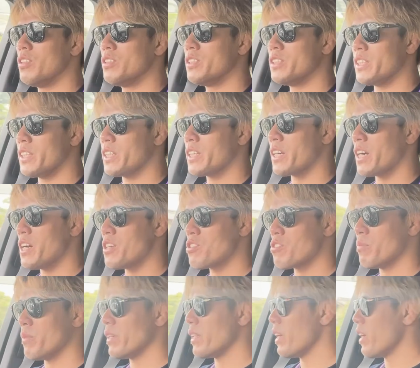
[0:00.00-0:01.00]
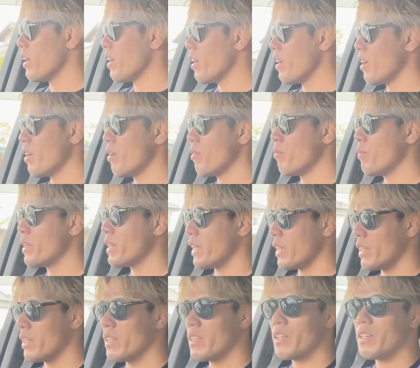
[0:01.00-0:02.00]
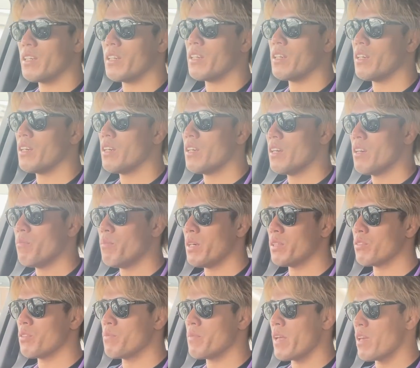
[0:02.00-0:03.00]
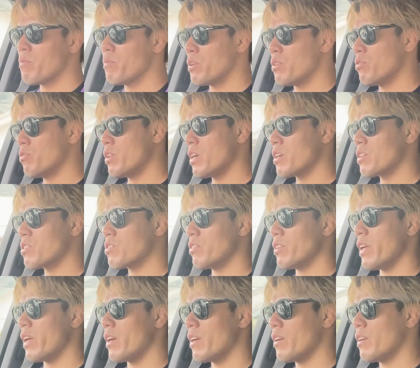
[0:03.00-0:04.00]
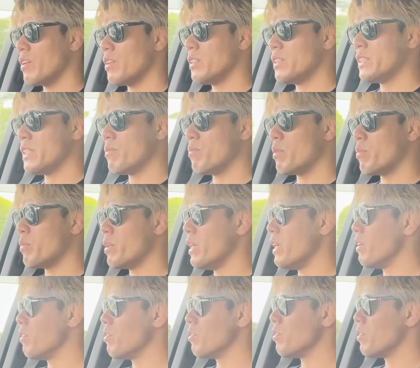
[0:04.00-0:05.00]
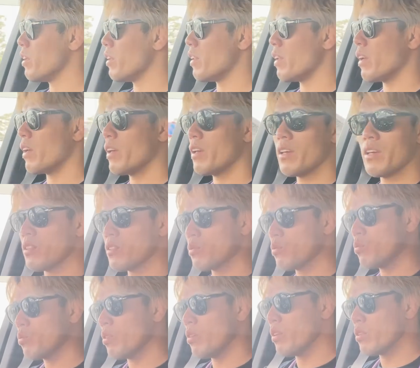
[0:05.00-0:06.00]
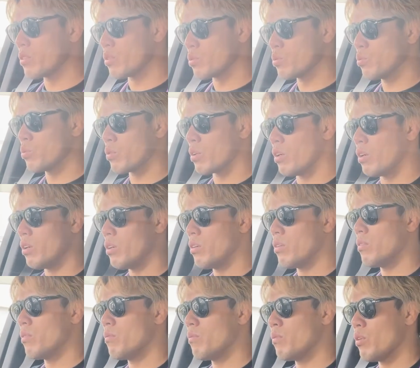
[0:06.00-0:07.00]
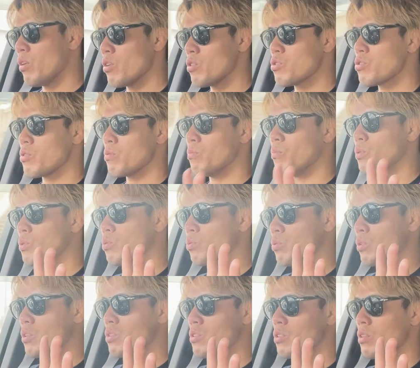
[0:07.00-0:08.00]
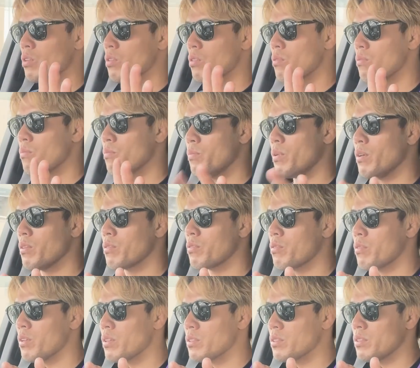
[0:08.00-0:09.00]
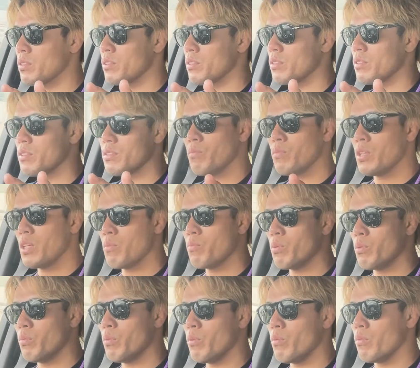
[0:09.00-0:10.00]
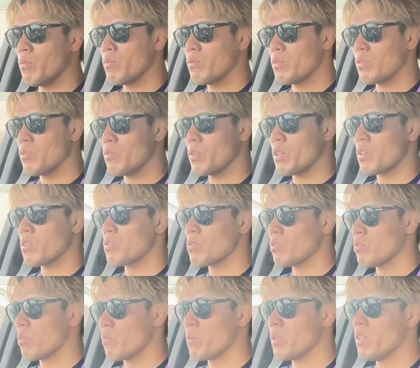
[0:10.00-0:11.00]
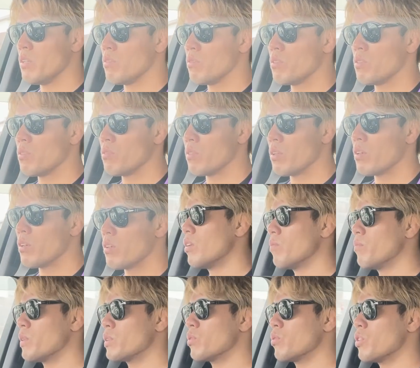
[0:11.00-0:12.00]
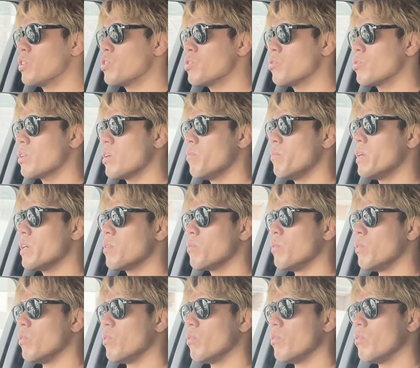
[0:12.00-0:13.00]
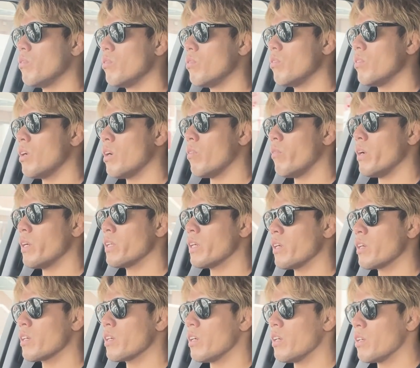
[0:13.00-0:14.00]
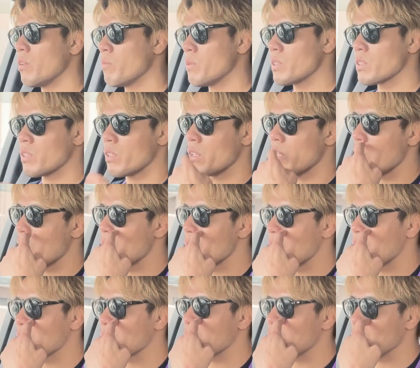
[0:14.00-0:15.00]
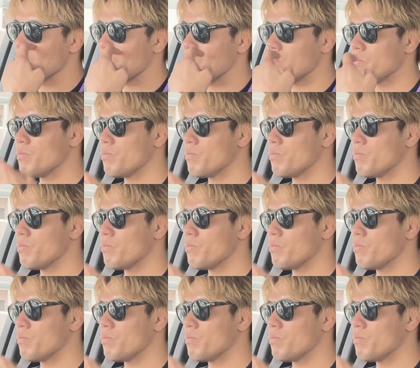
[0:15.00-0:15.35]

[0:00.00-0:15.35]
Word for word: ぜひ会場まで見たり、まあ、あとね、今 ユーネクスト で全部見れるのでね、そう考えたらそうか、ライジンもそうだし、パンクラス、ディープも ユーネクスト で見れるっていうね。まあ、そのいっしゅうかんまえにもハワイ大会ありますからね、ベラトルの。